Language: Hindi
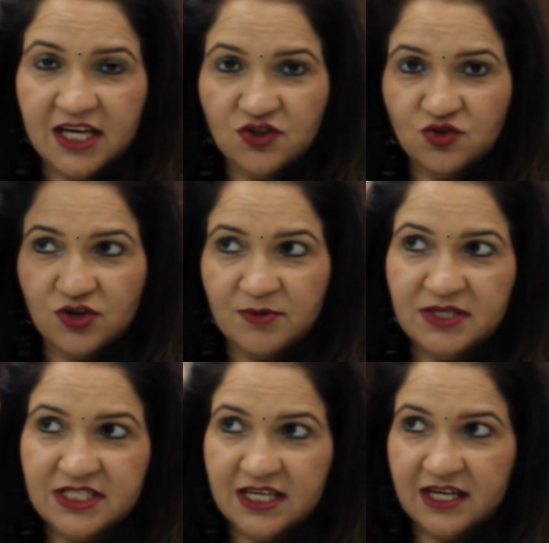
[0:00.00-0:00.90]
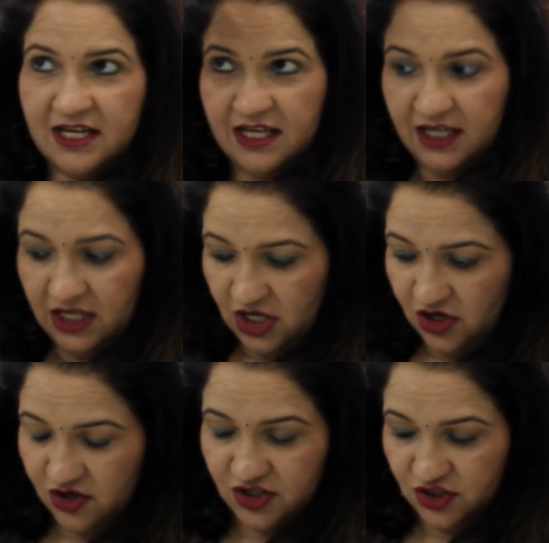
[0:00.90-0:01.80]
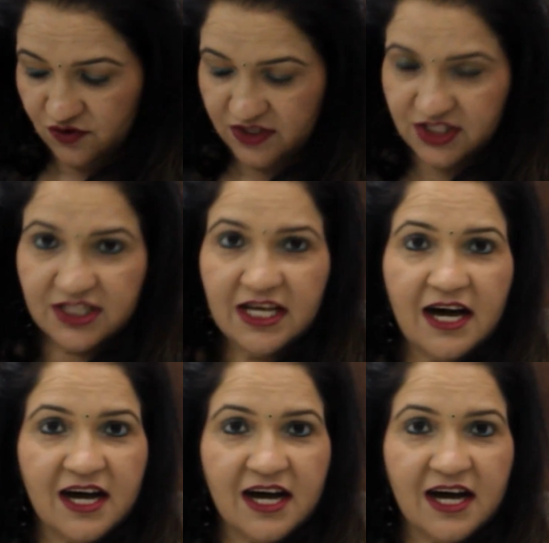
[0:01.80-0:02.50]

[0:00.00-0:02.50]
है तो थोड़ा पीछे कर लेंगे और नहीं तो फिर जितना